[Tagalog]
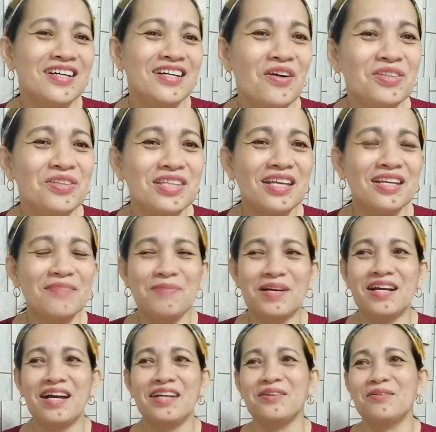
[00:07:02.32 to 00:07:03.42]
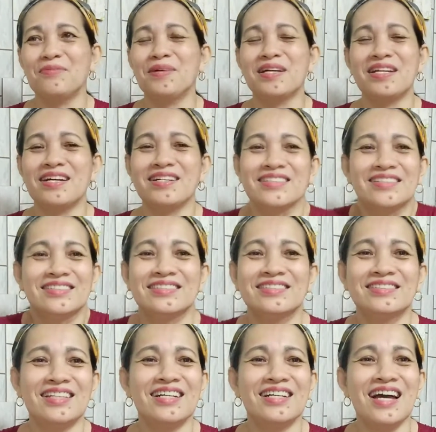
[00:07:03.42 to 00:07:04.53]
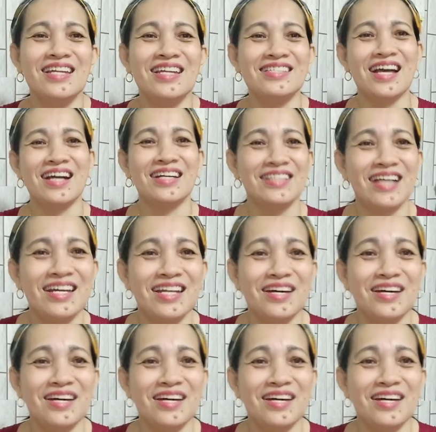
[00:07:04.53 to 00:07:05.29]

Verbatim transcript: kaunting pag ano, parang nagalit sa akin ng